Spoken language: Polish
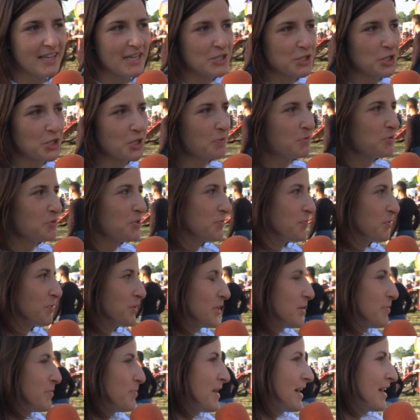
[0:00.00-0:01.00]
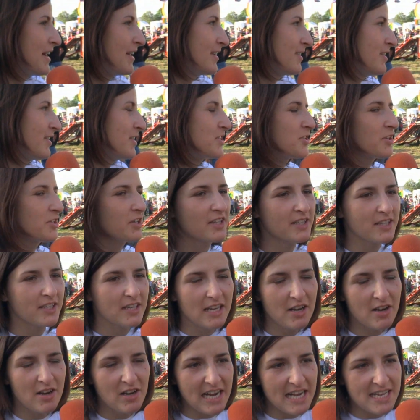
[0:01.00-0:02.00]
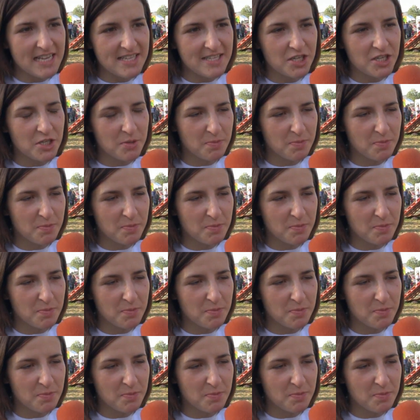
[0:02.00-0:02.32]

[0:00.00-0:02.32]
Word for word: Dlaczego mi się podoba? No jest to jedyna okazja,